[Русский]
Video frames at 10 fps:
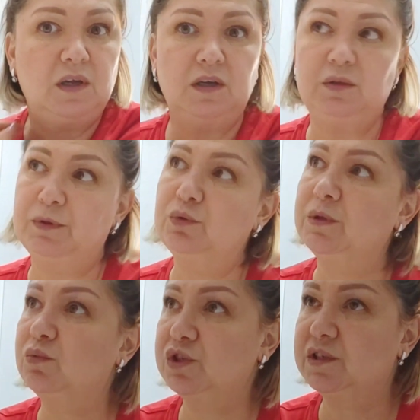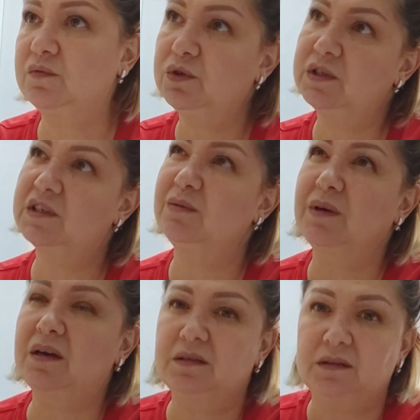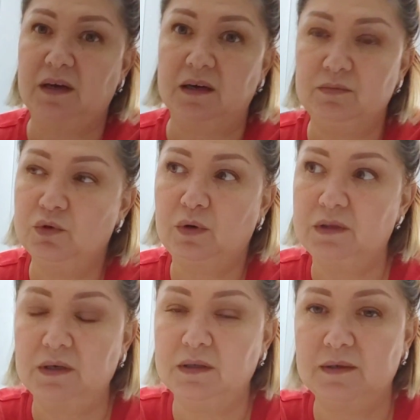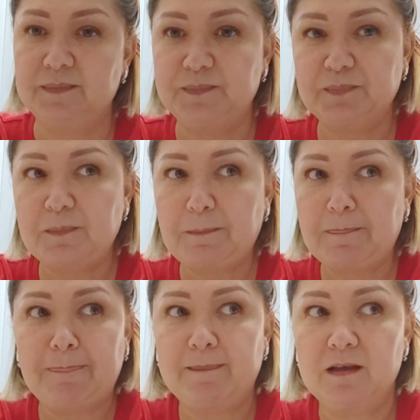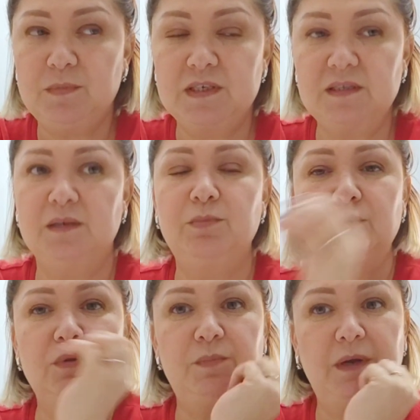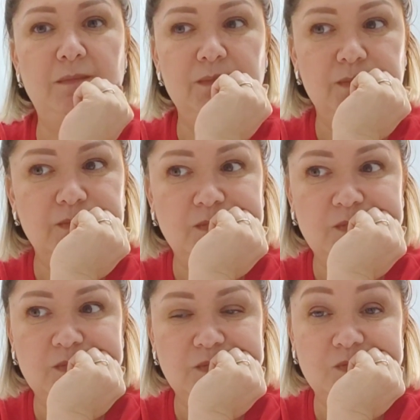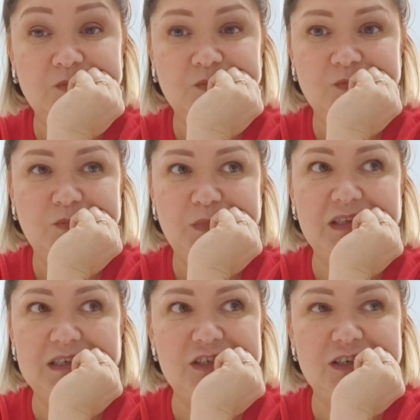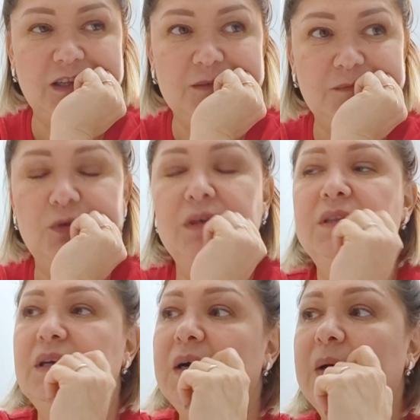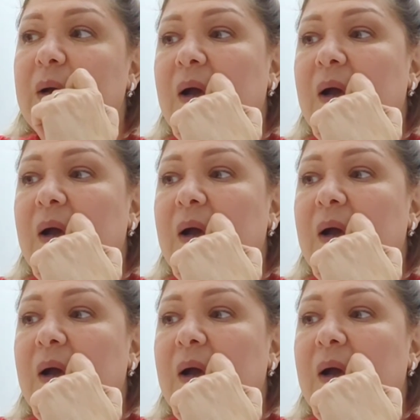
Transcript: Это потом она уже с возрастом как-то так. Ну, а так она мясные блюда прям поглощала только так.